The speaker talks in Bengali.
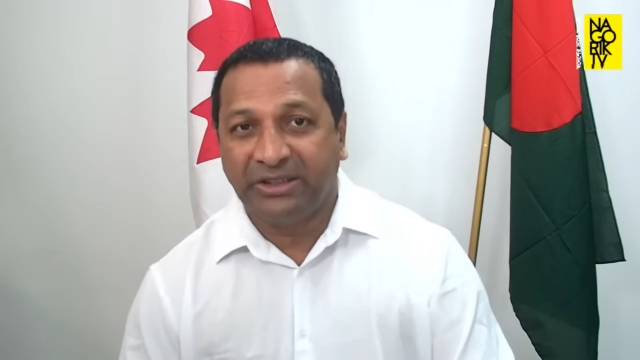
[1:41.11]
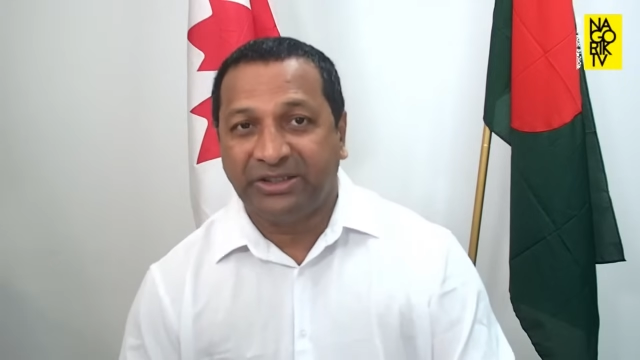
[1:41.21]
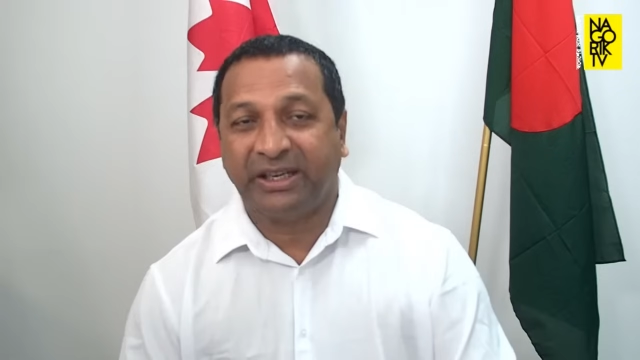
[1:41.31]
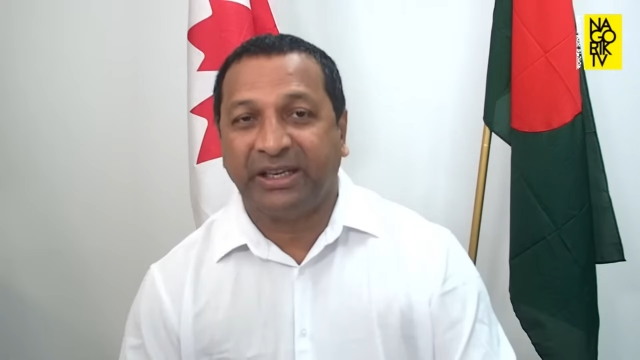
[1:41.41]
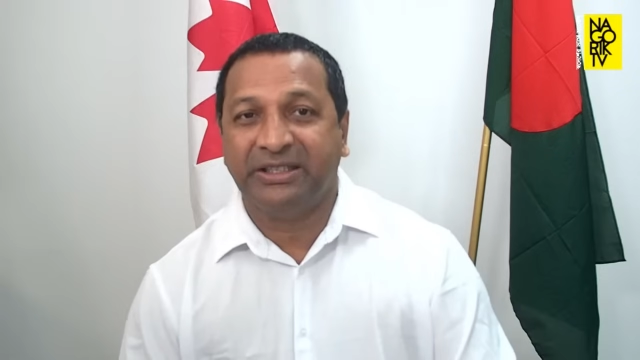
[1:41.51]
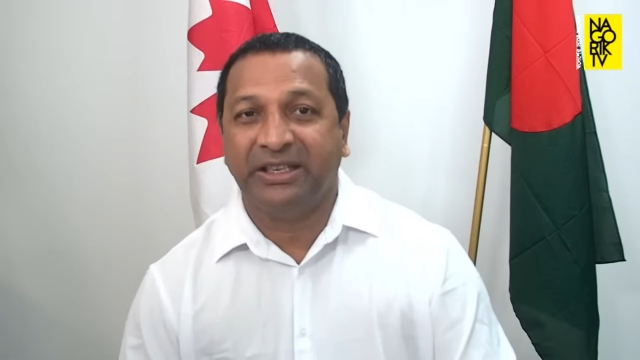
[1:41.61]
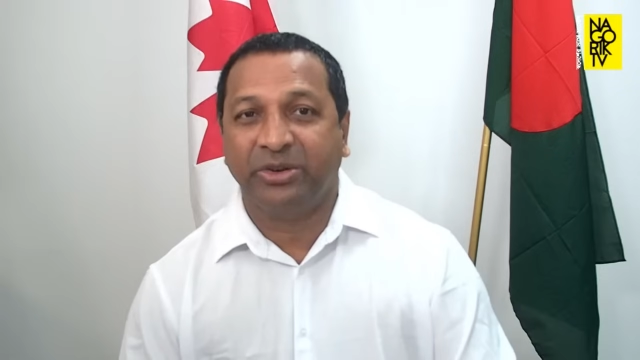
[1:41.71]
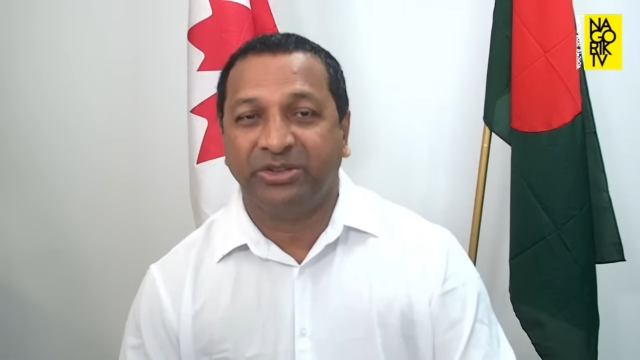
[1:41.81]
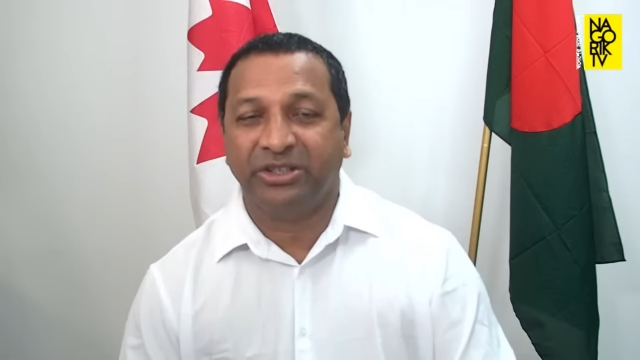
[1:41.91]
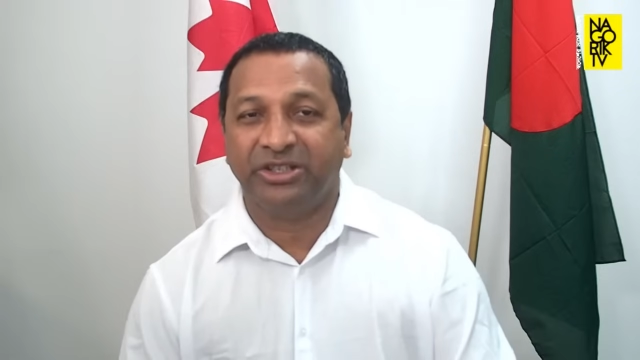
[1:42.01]
শেখ হাসিনা
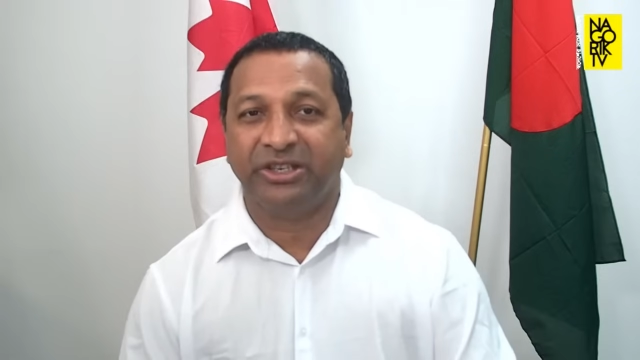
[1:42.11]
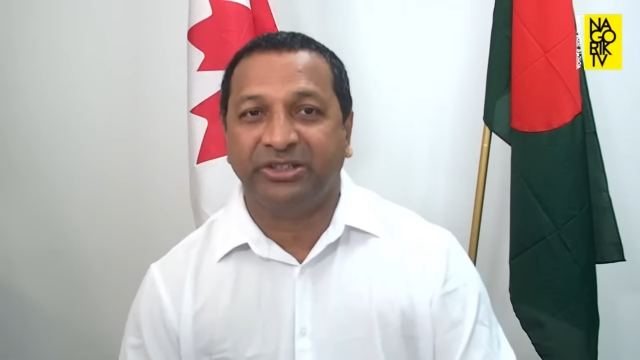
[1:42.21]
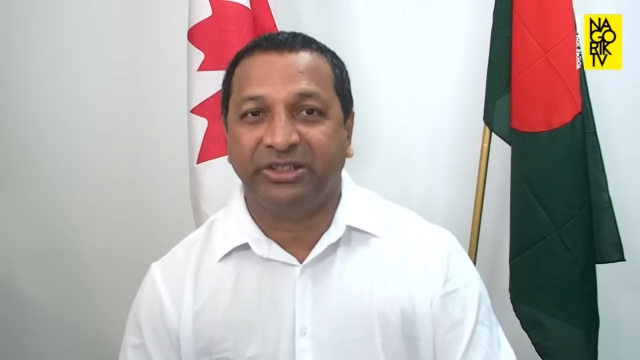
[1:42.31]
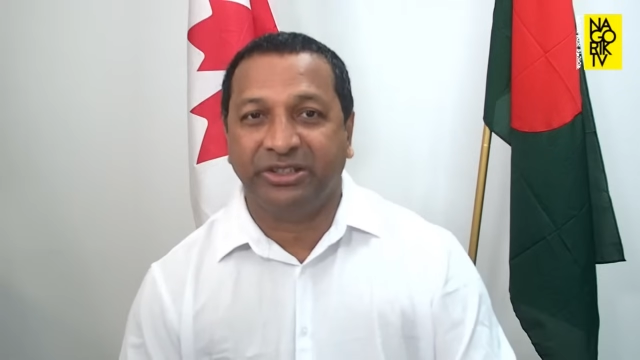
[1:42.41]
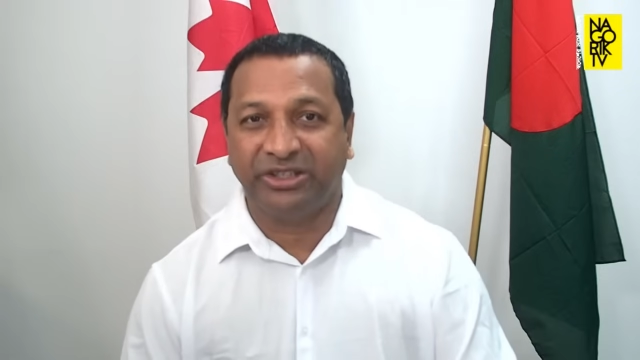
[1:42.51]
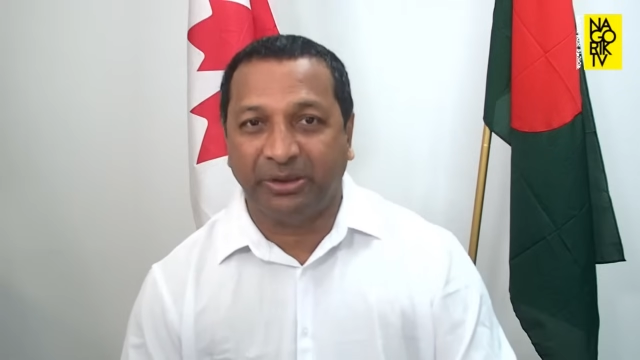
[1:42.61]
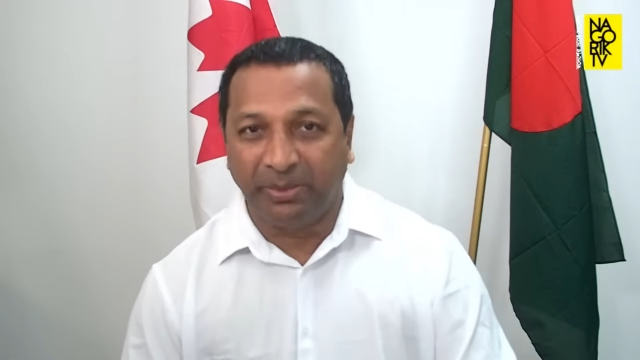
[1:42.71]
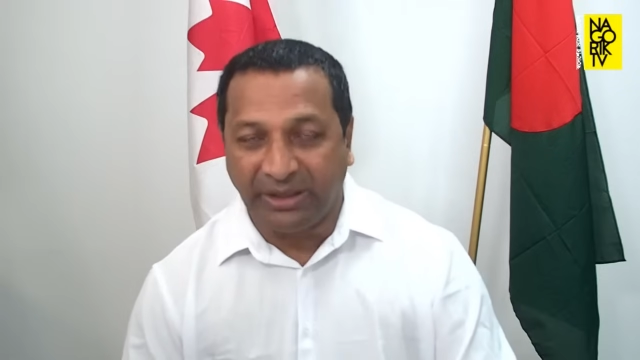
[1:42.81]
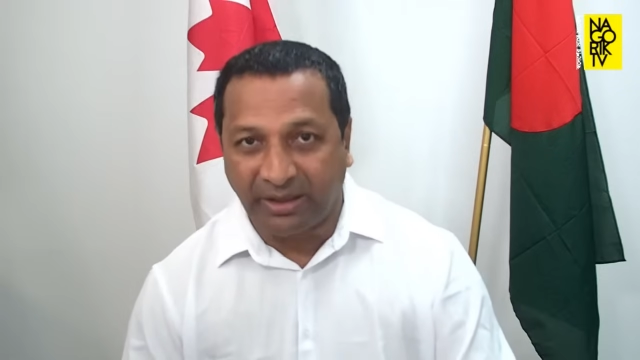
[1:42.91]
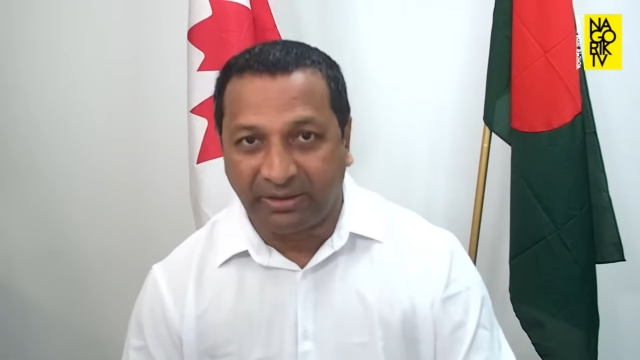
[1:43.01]
হচ্ছে শেষ ডিসিশন
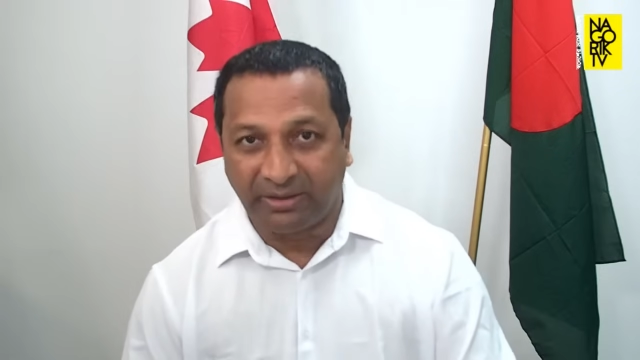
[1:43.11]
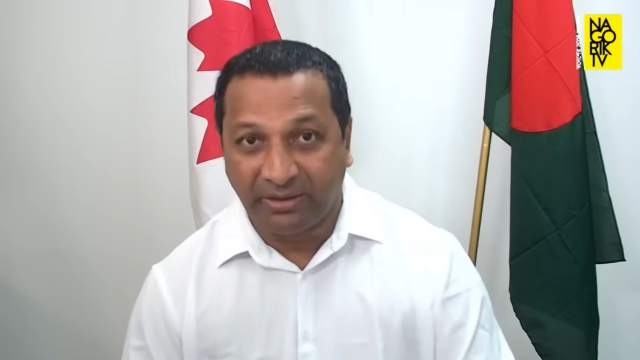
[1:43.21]
মেকার